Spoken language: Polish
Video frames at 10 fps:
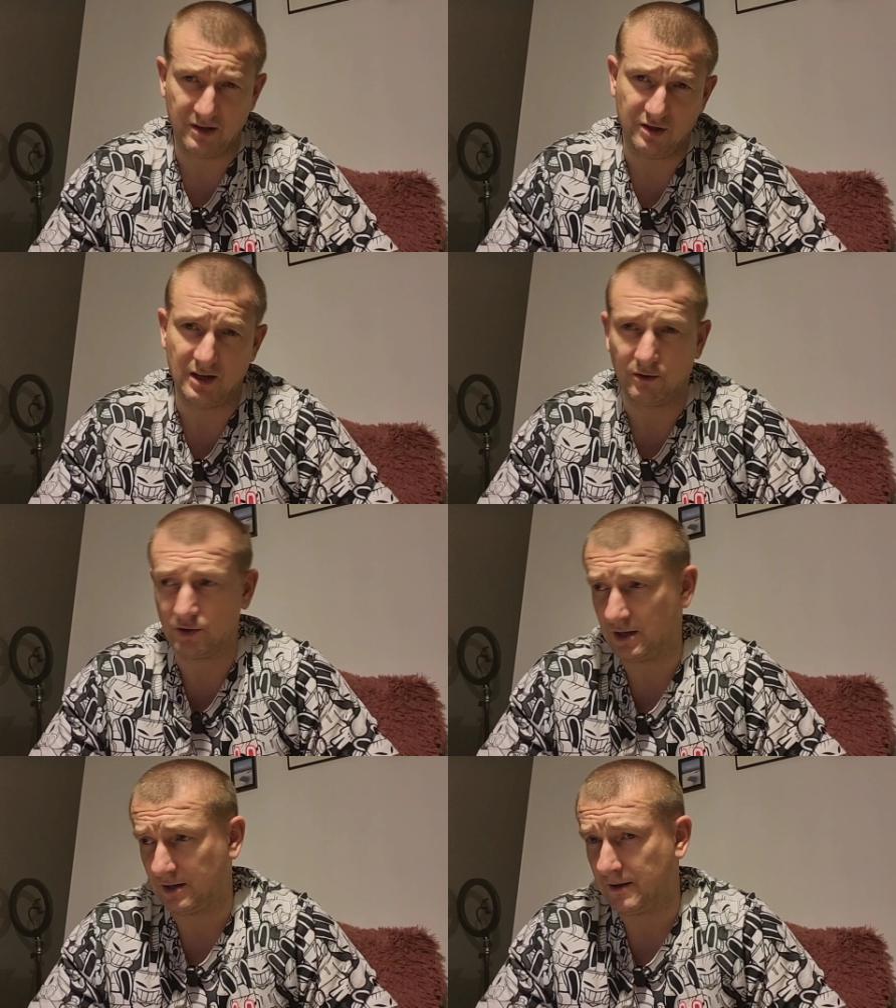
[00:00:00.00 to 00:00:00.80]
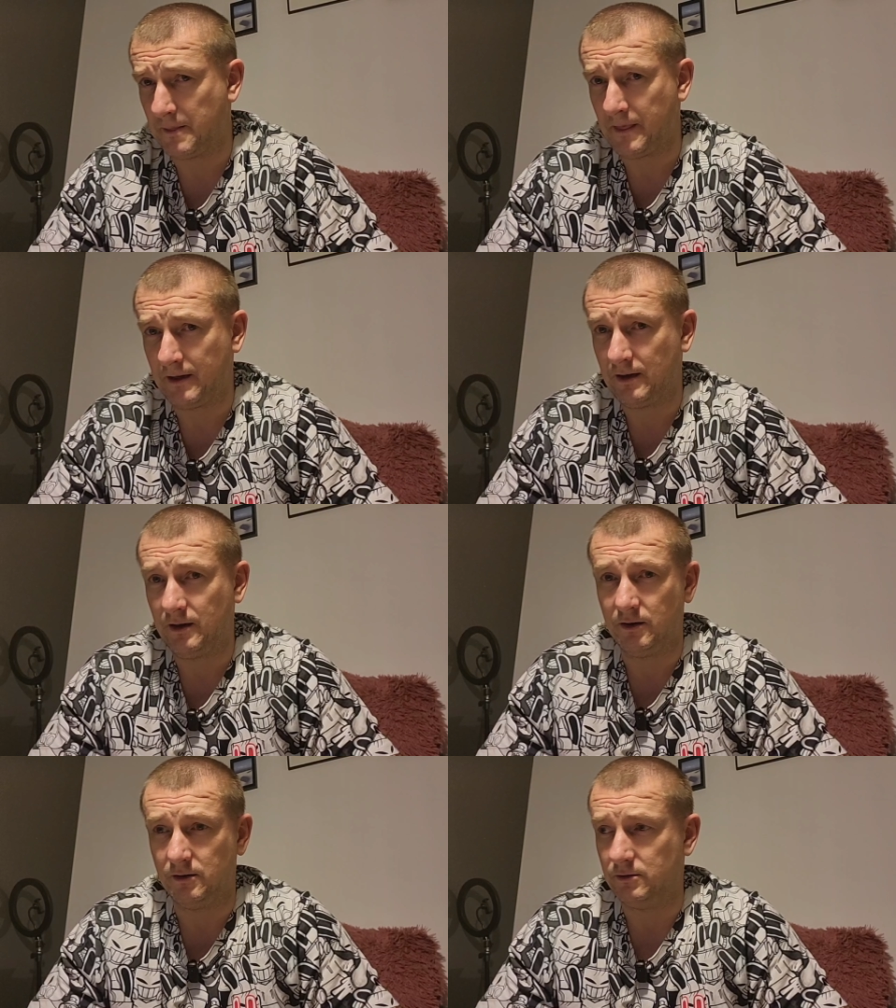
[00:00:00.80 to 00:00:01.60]
czy jakoś tak
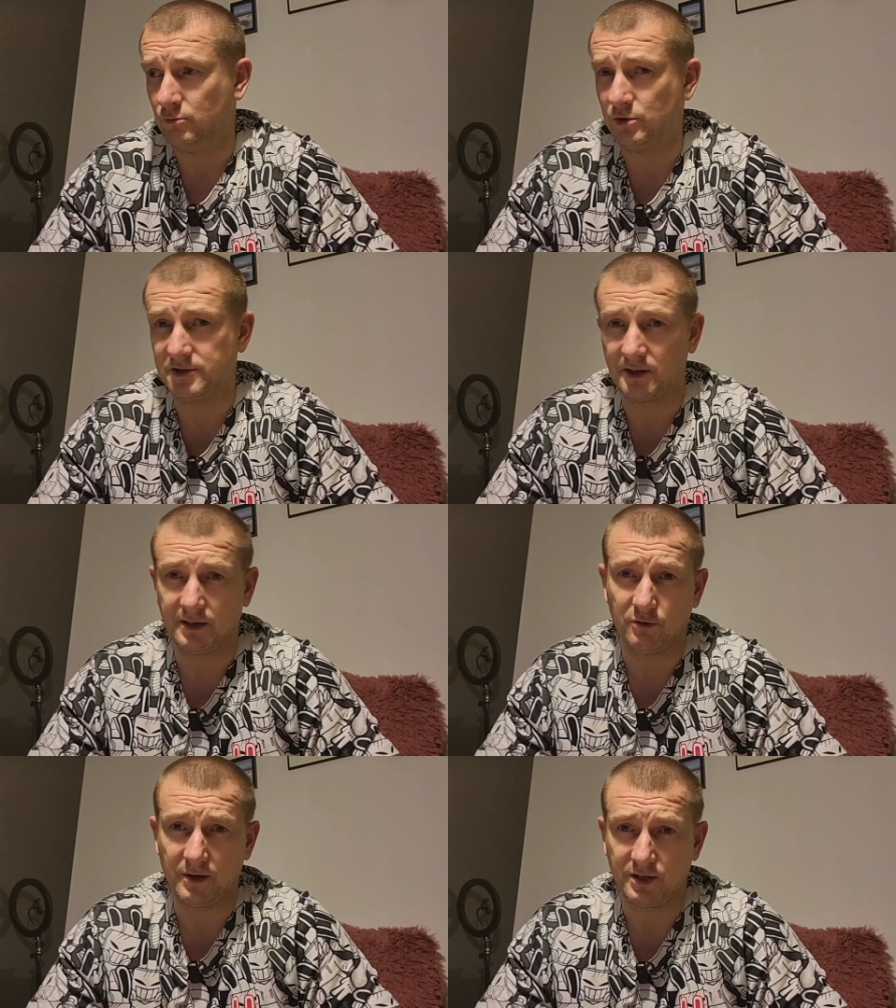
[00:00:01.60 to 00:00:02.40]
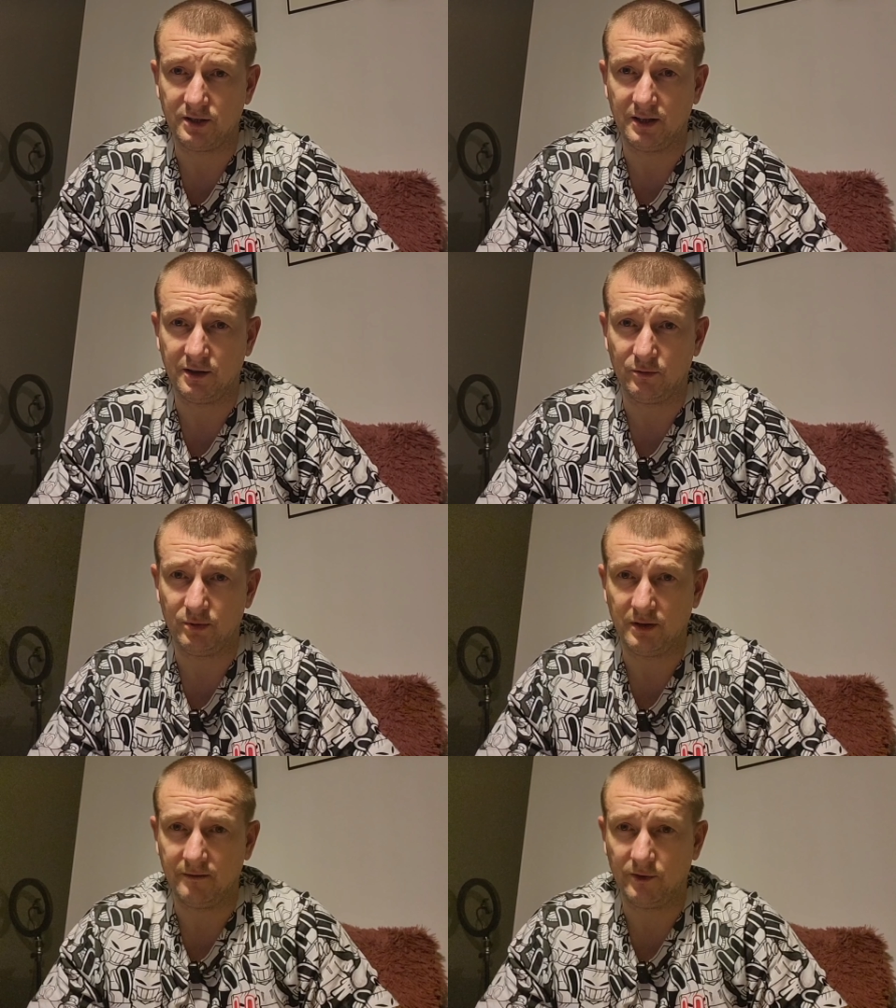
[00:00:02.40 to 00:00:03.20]
y, u mocarnego Marcina, nie
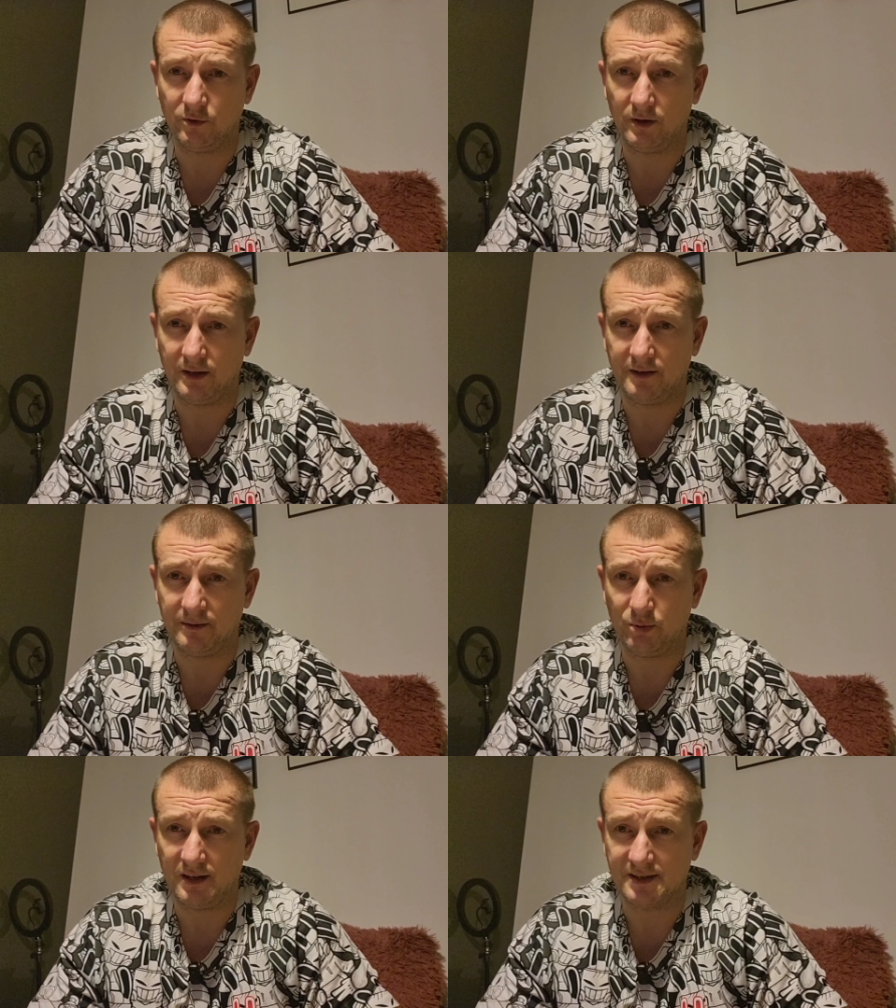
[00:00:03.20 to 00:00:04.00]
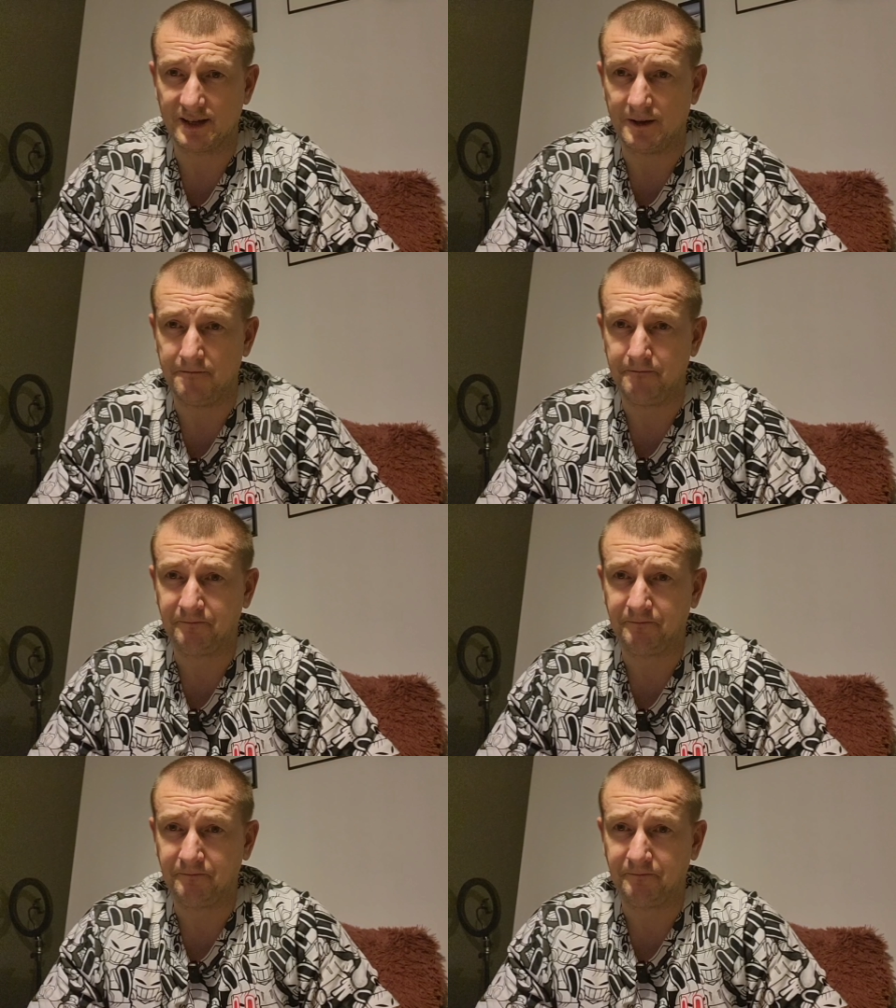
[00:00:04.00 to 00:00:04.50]
robiłem w ogóle na płaskiej,